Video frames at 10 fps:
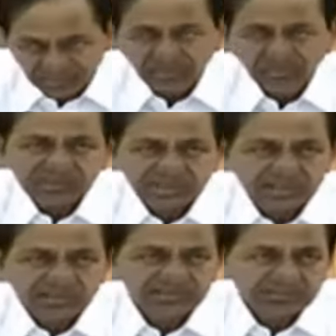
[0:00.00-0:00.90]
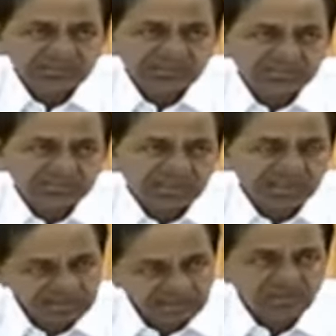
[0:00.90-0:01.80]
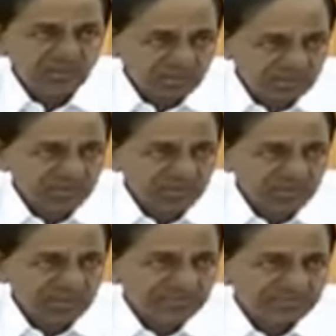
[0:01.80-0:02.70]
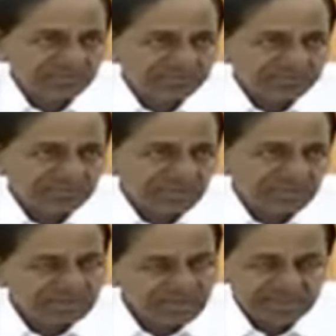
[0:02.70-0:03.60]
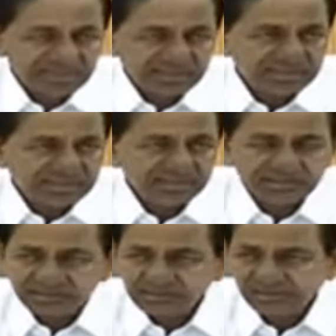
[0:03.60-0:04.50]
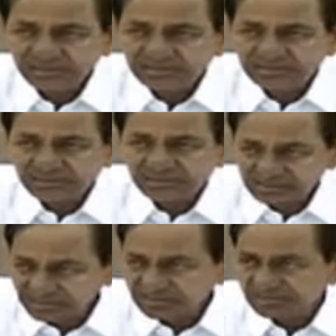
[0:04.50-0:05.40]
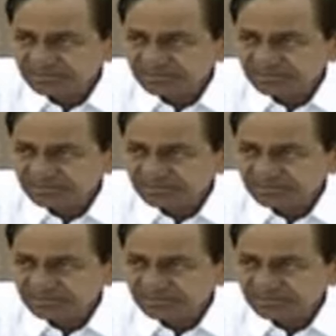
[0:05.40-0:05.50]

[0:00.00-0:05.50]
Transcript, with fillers: మళ్ళీ ఒకసారి నేను ప్రజలందరినీ కోరుతూ ఉన్నా దయచేసి ఇది